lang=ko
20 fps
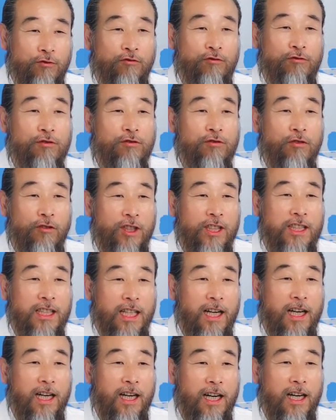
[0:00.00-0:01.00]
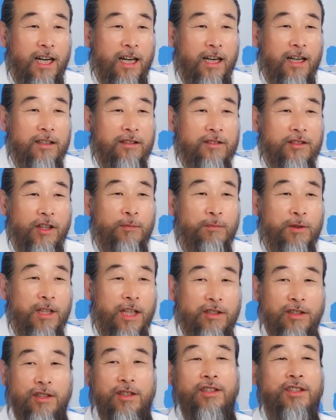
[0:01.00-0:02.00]
누구 돈이냐? 전부
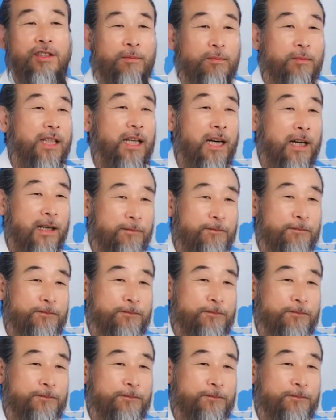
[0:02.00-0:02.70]
다 누구 겁니다.